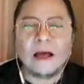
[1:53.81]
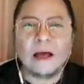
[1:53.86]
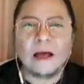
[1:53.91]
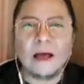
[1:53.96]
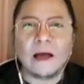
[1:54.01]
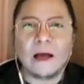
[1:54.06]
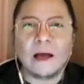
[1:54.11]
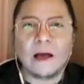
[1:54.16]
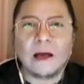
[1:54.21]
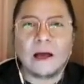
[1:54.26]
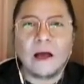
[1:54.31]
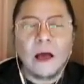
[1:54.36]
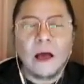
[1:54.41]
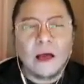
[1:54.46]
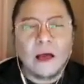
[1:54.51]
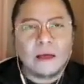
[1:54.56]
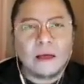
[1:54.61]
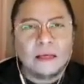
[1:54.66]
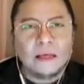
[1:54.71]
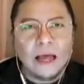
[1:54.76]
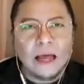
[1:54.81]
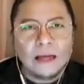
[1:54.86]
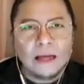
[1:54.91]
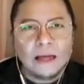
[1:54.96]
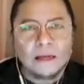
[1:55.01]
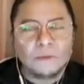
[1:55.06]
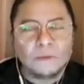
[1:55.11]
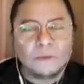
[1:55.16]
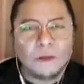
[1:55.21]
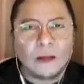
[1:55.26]
Uh,
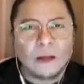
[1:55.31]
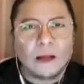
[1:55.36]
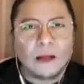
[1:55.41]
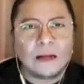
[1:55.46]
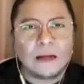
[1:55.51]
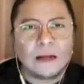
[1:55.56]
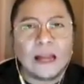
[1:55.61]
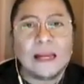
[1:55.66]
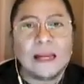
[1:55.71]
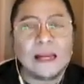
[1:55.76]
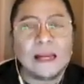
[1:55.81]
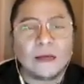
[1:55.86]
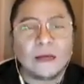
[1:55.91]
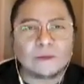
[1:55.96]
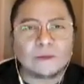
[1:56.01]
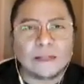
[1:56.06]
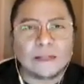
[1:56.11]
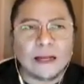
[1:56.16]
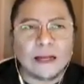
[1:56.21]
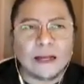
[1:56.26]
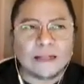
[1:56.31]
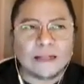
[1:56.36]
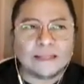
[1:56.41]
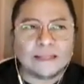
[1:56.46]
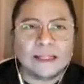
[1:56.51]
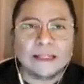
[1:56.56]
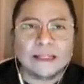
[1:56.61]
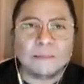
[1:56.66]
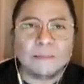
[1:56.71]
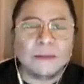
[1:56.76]
yan, uh, naliligaw sila
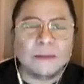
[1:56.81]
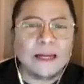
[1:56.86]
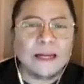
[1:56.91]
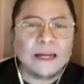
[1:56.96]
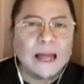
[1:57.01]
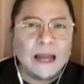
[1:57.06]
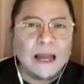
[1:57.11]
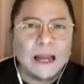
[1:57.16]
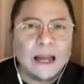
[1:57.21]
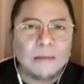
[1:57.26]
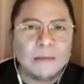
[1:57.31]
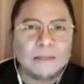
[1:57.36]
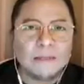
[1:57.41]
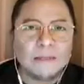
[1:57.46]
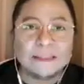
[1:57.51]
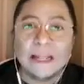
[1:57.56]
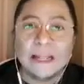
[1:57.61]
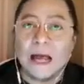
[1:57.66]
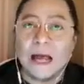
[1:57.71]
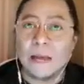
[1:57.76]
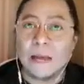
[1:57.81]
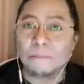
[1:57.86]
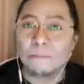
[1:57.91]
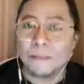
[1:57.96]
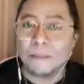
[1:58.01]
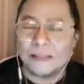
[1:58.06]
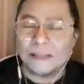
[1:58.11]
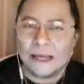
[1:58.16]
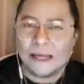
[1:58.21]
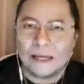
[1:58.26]
kasi hindi pa nila alam na sila ay
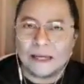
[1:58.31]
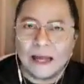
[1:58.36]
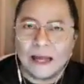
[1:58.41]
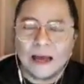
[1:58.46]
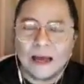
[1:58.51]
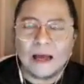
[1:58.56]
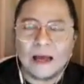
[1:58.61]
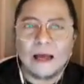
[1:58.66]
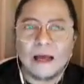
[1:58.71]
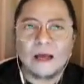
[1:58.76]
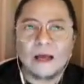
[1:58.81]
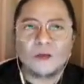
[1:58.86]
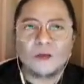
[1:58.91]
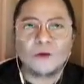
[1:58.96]
patay na.